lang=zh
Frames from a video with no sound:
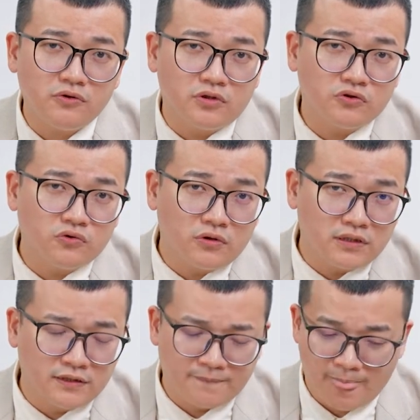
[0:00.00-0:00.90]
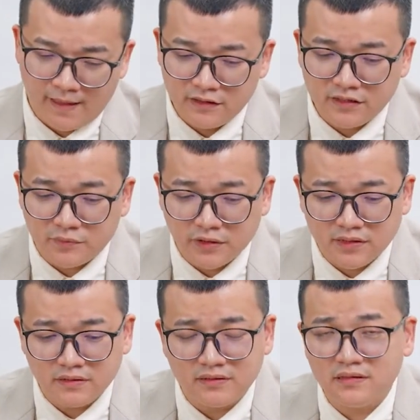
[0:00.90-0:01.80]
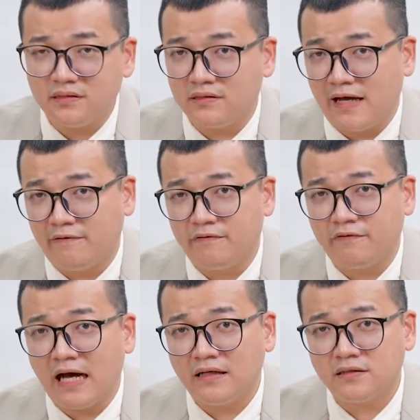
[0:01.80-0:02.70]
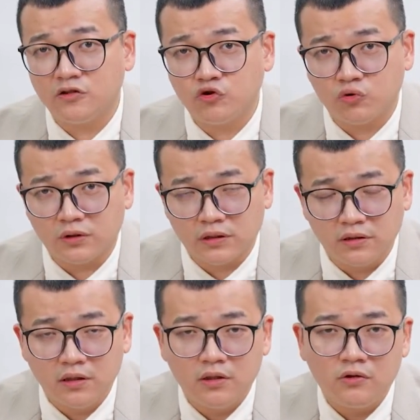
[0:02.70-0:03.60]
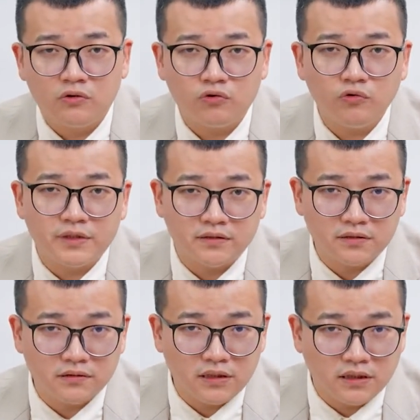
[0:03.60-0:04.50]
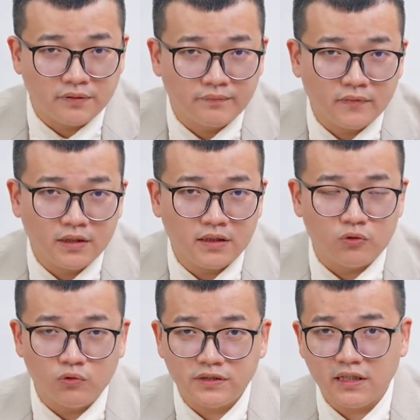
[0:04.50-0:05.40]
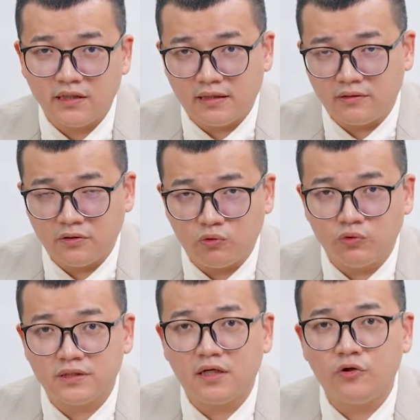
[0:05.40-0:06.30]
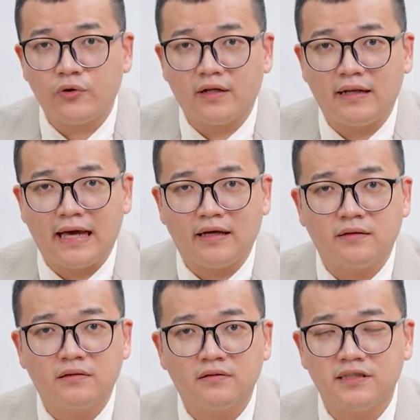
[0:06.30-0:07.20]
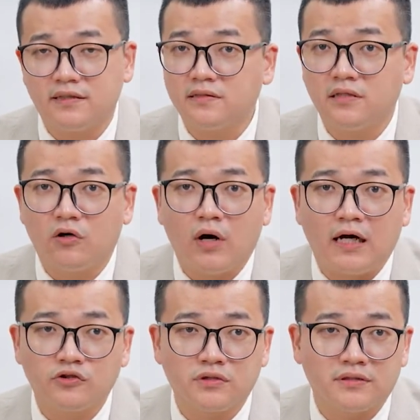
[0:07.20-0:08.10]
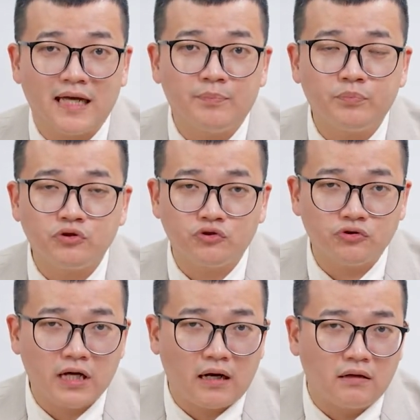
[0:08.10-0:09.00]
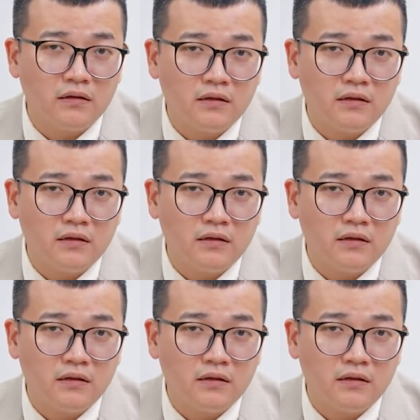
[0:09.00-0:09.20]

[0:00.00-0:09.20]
源说呢？什么是自然发生说呢？顾名思义，以无生源无生源来解释的话，就是它不需要